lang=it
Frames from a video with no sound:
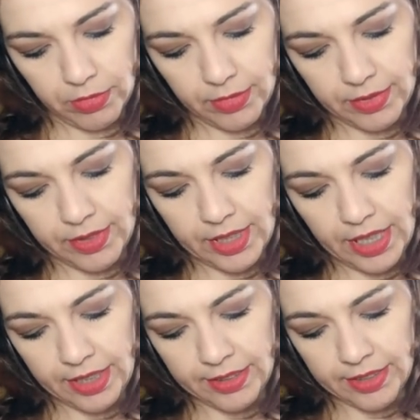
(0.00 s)

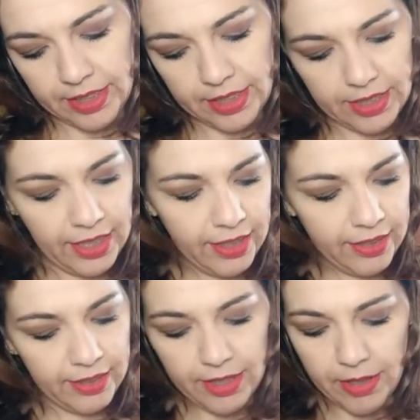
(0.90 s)

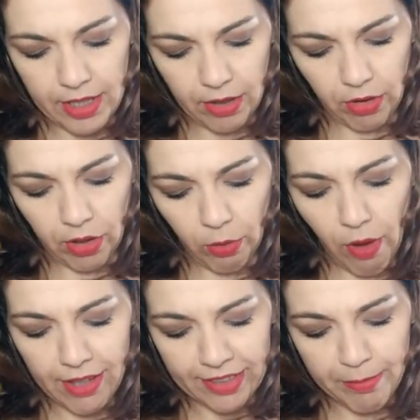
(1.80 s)
Desires, eccolo
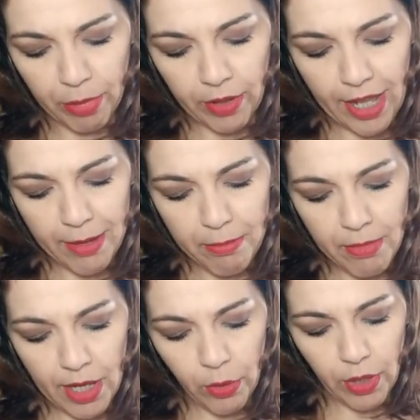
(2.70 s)
qua, è sempre una M,
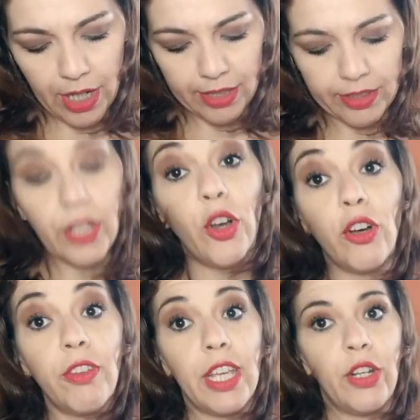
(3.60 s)

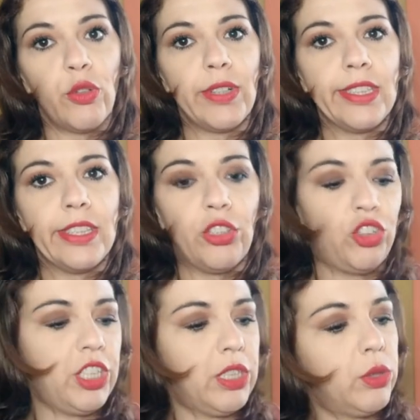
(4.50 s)

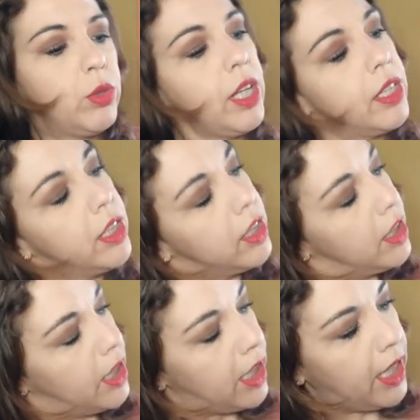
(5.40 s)
49,95
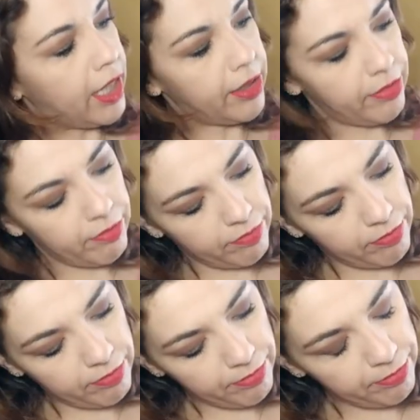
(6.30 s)
e
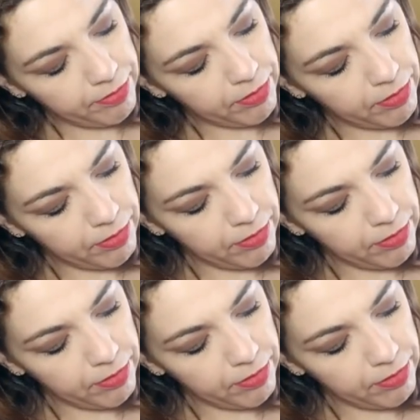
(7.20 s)
mm,